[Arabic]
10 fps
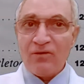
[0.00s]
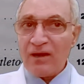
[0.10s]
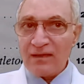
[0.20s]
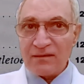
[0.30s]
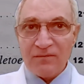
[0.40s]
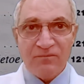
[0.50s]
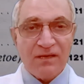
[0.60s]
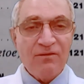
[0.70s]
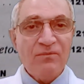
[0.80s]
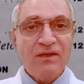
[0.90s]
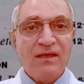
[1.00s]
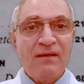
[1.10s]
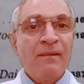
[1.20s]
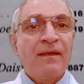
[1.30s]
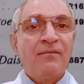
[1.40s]
القرحه
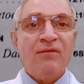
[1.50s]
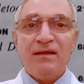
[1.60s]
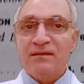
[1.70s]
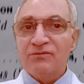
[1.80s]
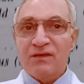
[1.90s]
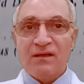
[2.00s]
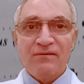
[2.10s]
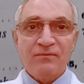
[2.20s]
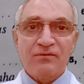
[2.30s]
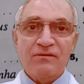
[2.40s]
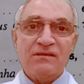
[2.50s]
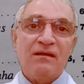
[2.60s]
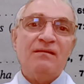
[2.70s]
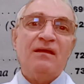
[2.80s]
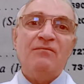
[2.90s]
تطيب 100% ما عنده مشكله في برج
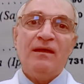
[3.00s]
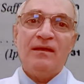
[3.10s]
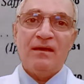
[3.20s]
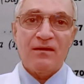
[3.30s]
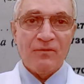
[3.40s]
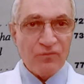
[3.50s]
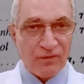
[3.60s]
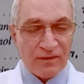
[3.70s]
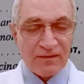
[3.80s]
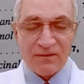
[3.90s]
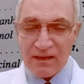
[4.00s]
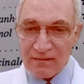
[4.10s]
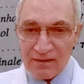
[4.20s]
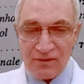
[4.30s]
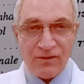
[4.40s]
السرطان معناها الربو
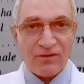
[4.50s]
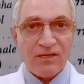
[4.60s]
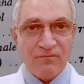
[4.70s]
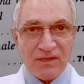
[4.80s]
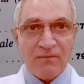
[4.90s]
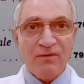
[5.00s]
ايضا يطيب